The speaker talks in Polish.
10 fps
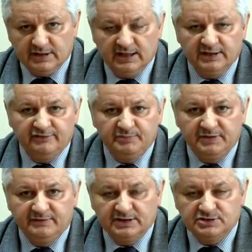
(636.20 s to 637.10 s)
realnie
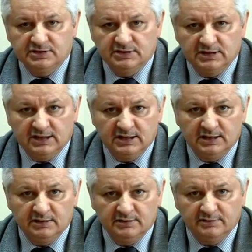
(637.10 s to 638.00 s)
wpływać
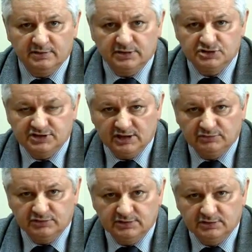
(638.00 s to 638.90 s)
na
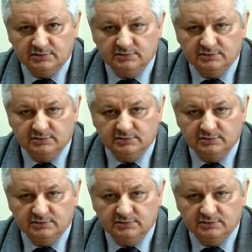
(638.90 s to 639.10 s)
kształt